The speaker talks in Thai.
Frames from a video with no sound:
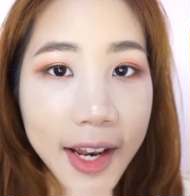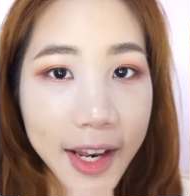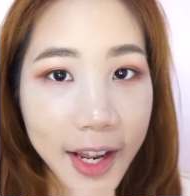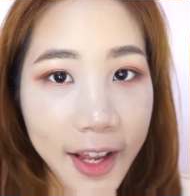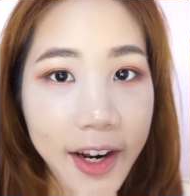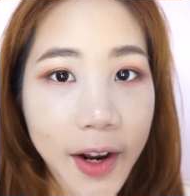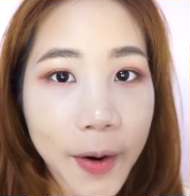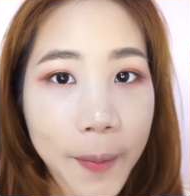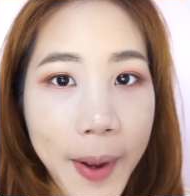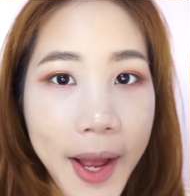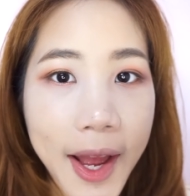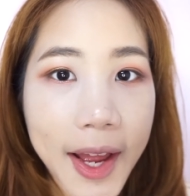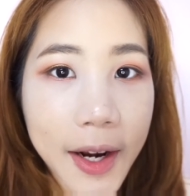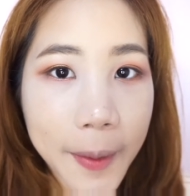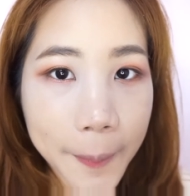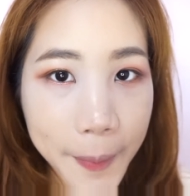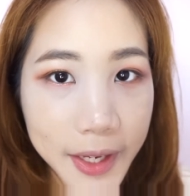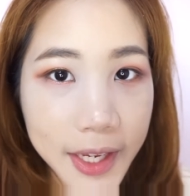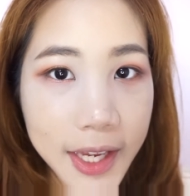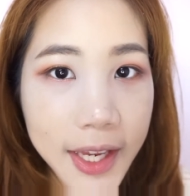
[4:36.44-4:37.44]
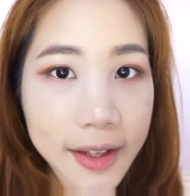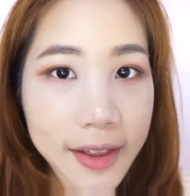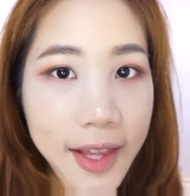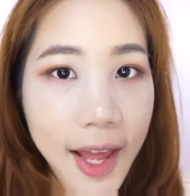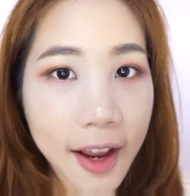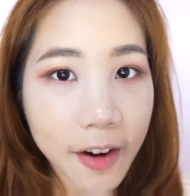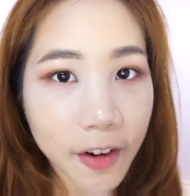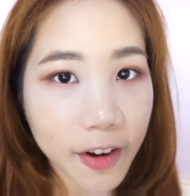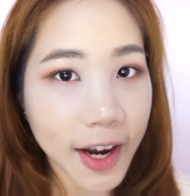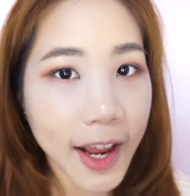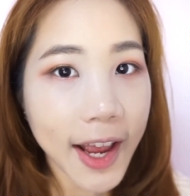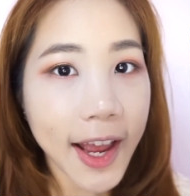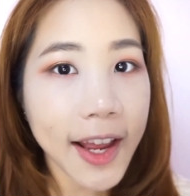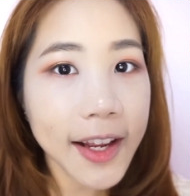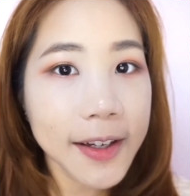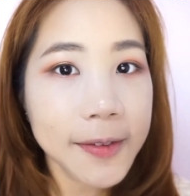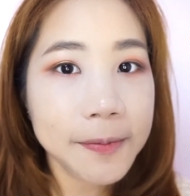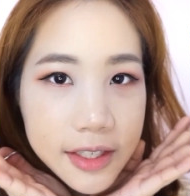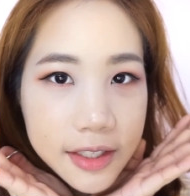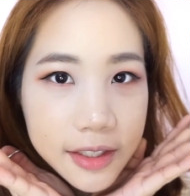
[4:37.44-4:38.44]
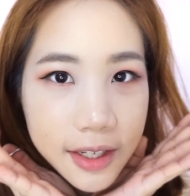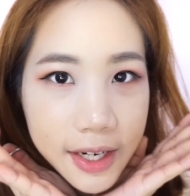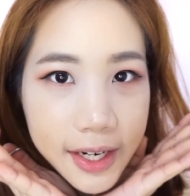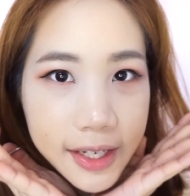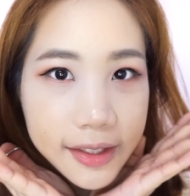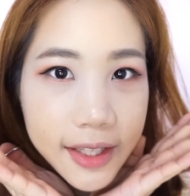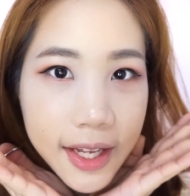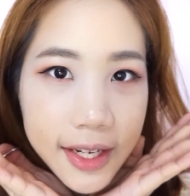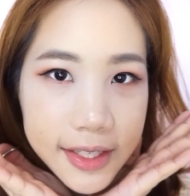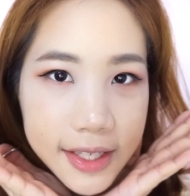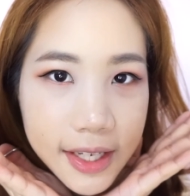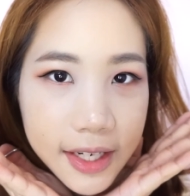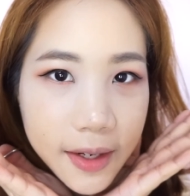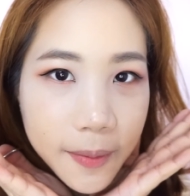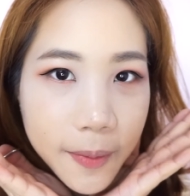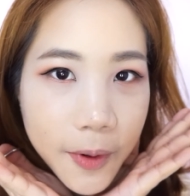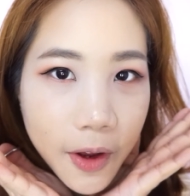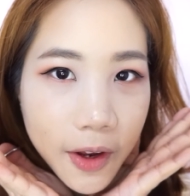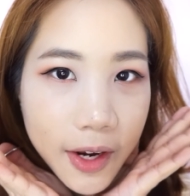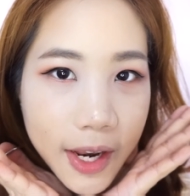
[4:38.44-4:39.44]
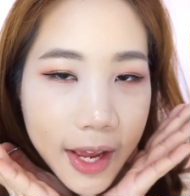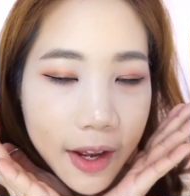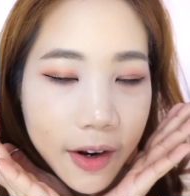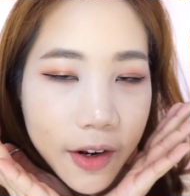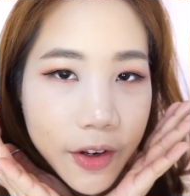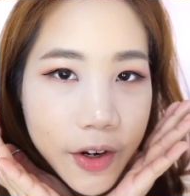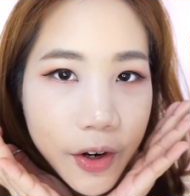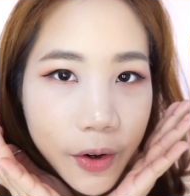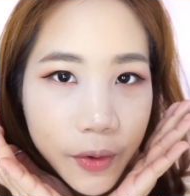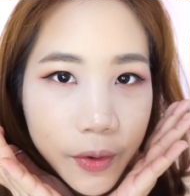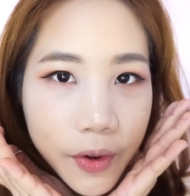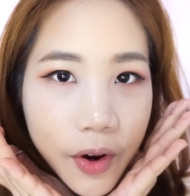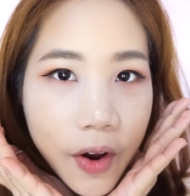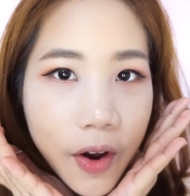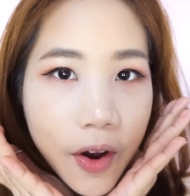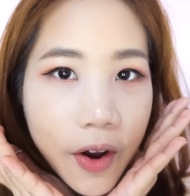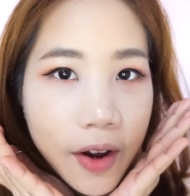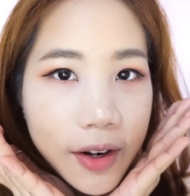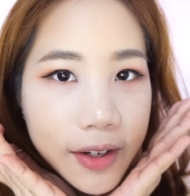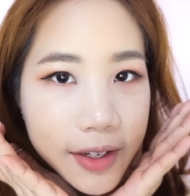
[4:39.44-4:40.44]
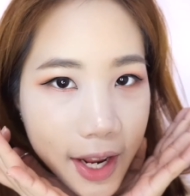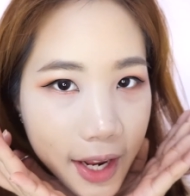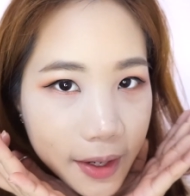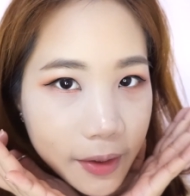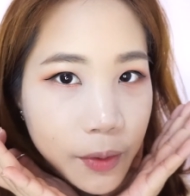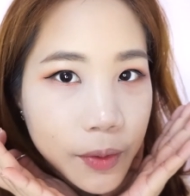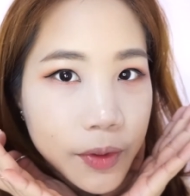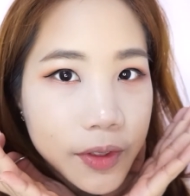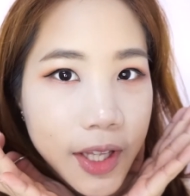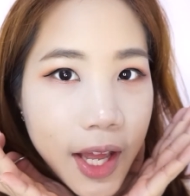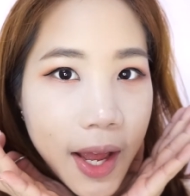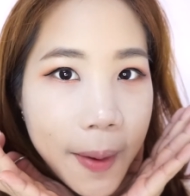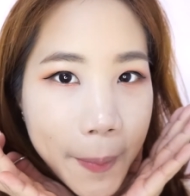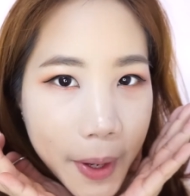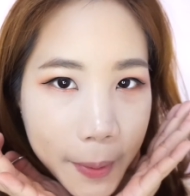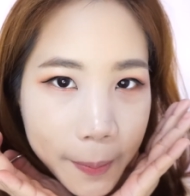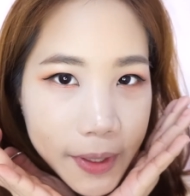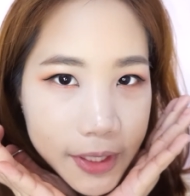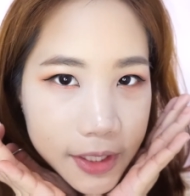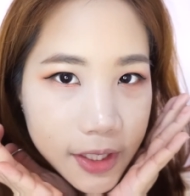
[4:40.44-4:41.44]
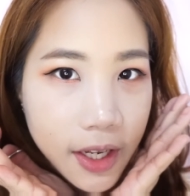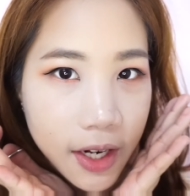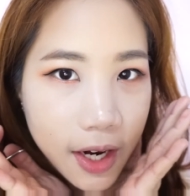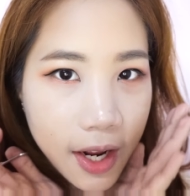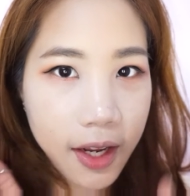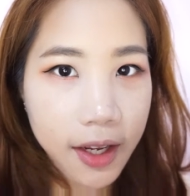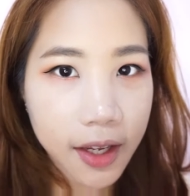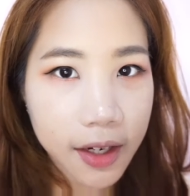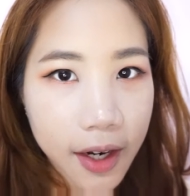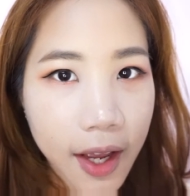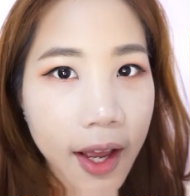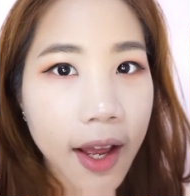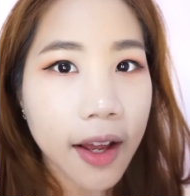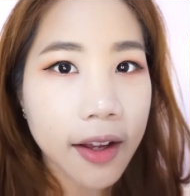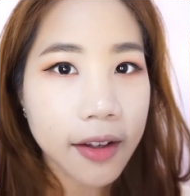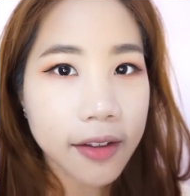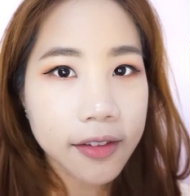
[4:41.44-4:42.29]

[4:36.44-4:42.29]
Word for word: แล้วเดี๋ยวไปกรีดตาก่อนนะคะกรีดตาเสร็จเรียบร้อยแล้วเดี๋ยวก็ดัดขนตาปัดมาสคาร่ากันค่ะ